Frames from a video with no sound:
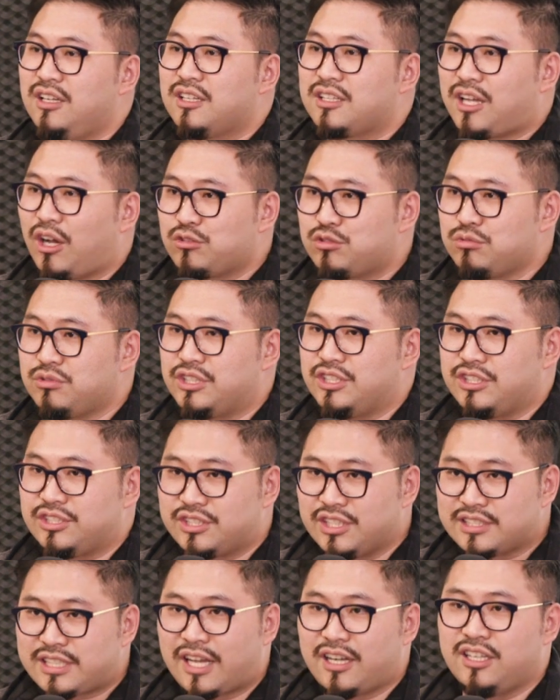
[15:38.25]
告诉你
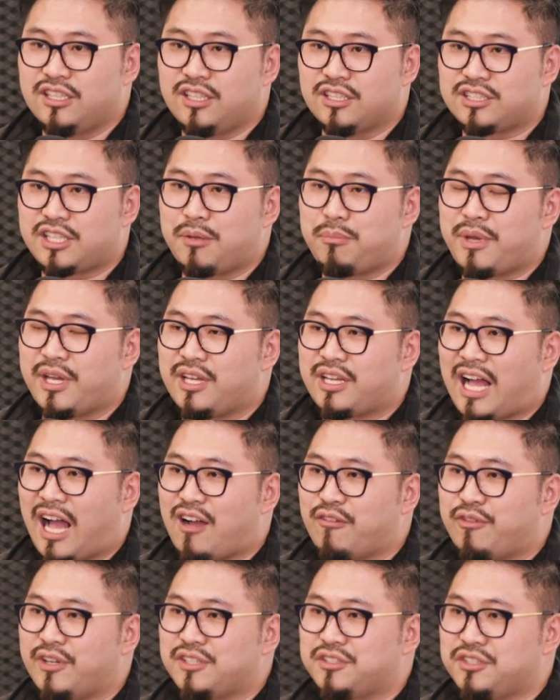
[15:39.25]
正在喝的这杯
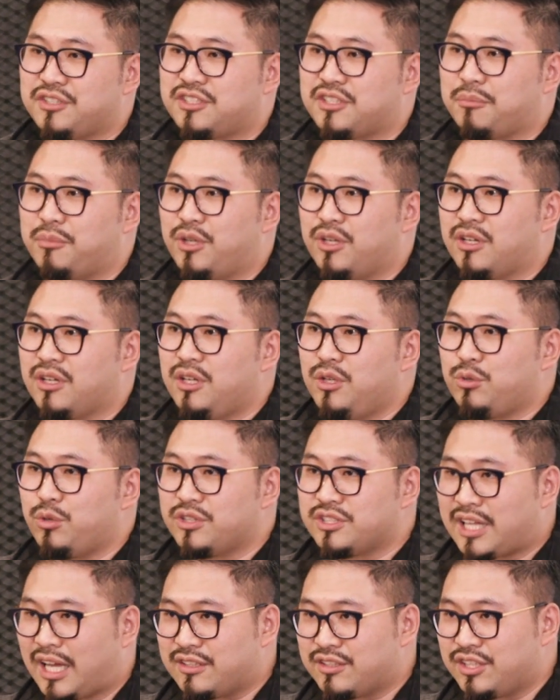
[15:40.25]
咖啡是什么
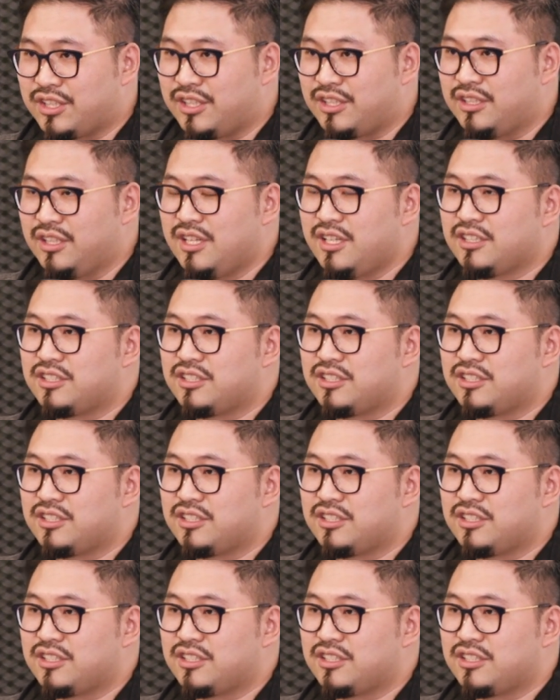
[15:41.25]
原产地、